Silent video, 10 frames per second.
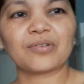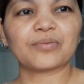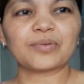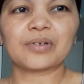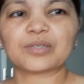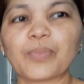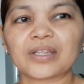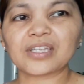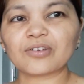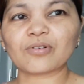
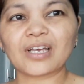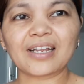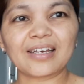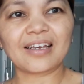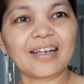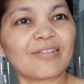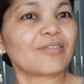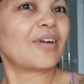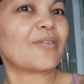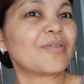Nag-spotted yung kilik-ilok.
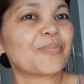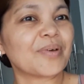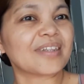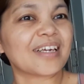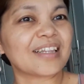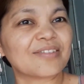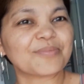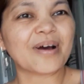Naku nga, perdi itong.